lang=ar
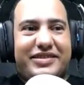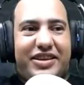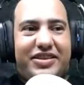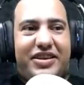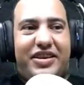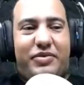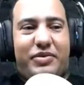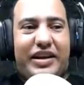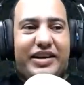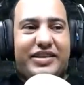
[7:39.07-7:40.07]
ده الطياره
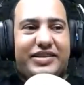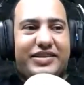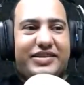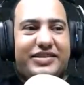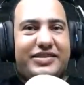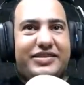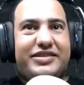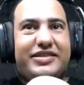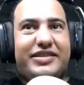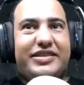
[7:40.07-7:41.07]
ولعت
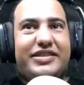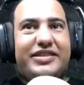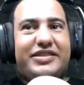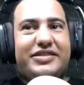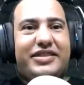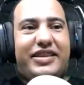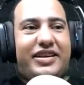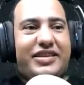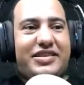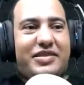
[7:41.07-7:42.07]
ده ايه
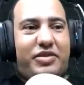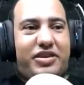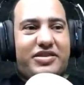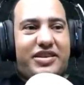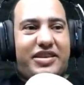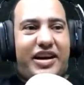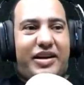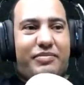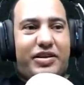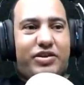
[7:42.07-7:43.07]
الناس المرازيه دي يا
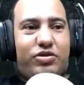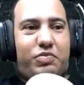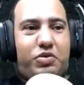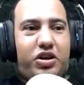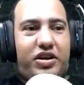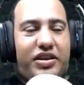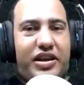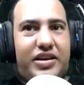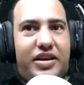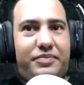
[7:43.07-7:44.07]
عم انتوا جبتوا طياره
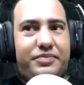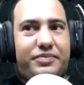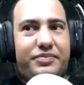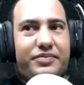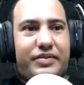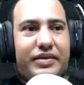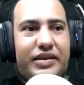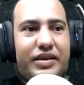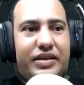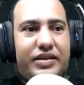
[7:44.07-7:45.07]
تانية اه
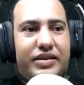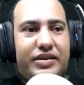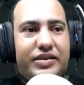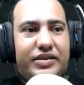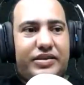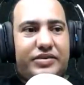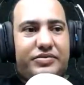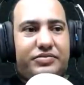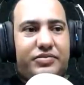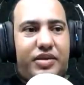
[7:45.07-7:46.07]

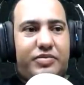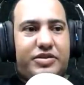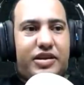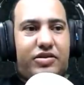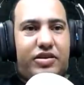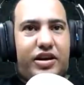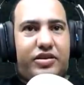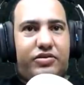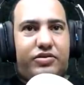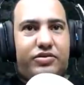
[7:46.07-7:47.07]
طب استنى جاي
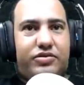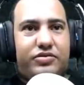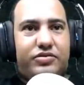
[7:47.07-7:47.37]
لكم فادي